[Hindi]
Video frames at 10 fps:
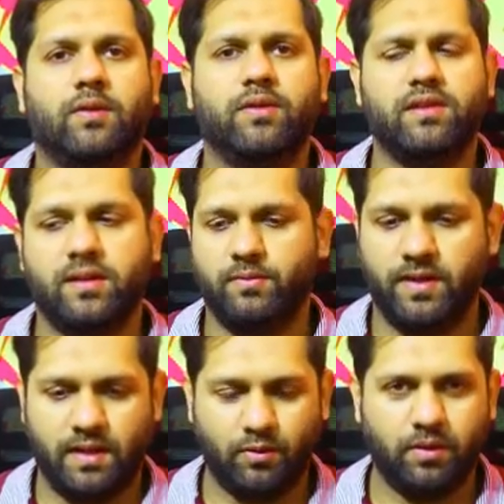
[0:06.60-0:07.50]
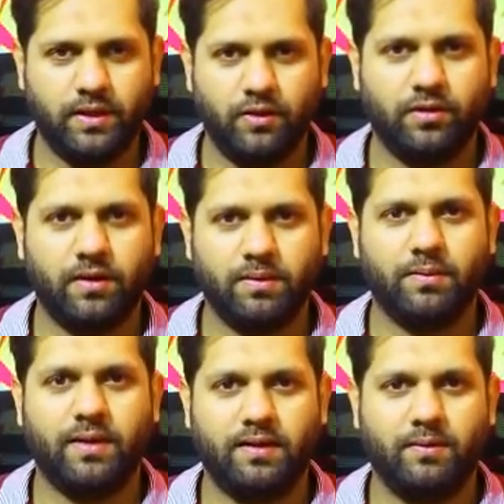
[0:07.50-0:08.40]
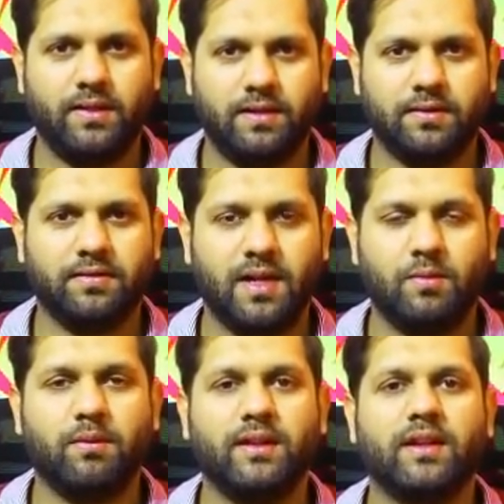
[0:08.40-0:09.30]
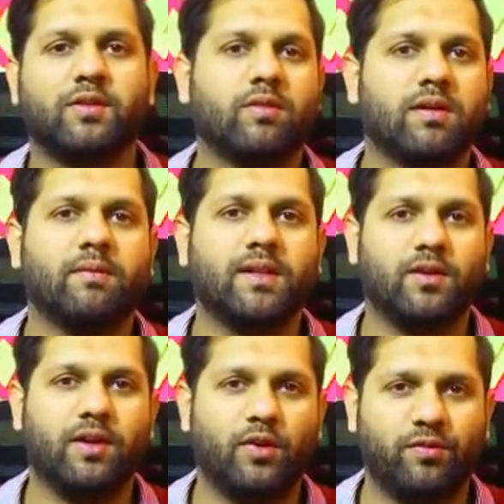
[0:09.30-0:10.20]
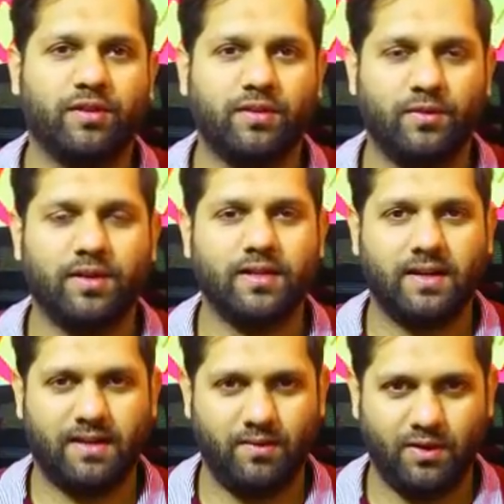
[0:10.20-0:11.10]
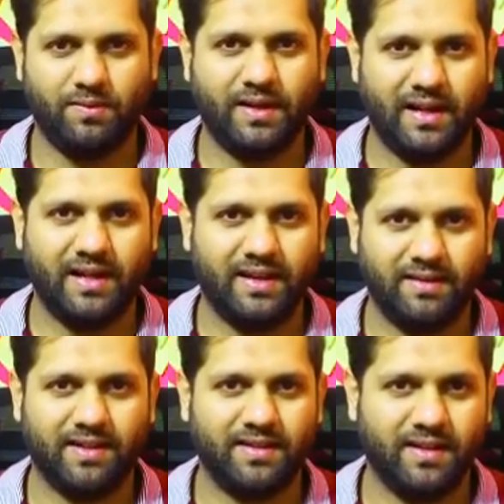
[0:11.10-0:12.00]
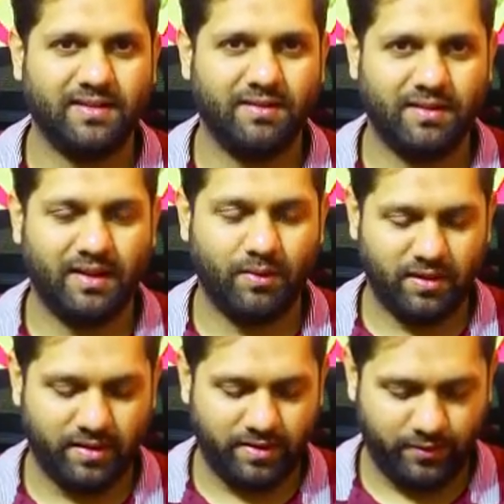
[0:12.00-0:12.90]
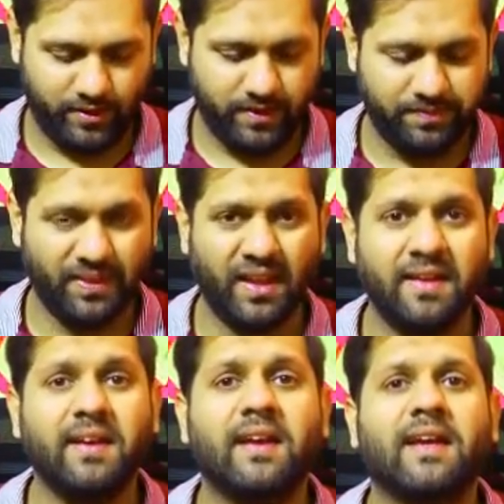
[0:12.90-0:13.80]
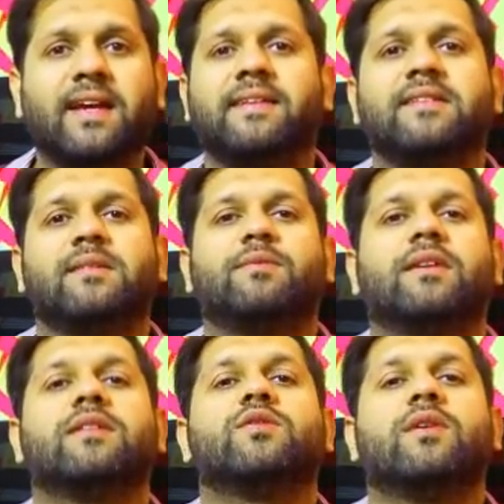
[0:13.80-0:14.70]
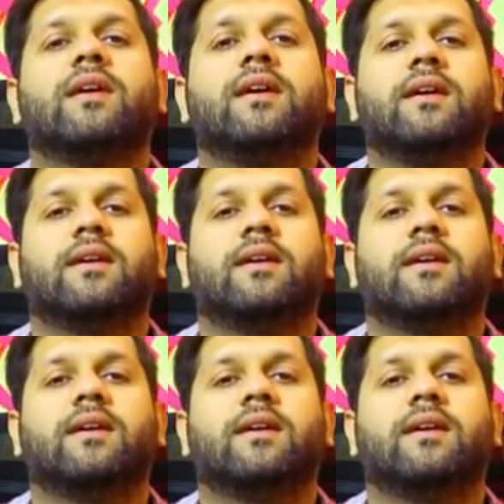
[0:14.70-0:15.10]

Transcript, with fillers: मजीदा ने मैंने आपको आपके दोस्त आपके भाई तीब एजाज का सलाम उम्मीद करता हूँ तमाम तल्लो खैर ऑफिया से होंगे जान के में होंगे अपने खाना के साथ एक अच्छी ज़िंदगी बसर कर रहे होंगे कहते हैं जब तक जो है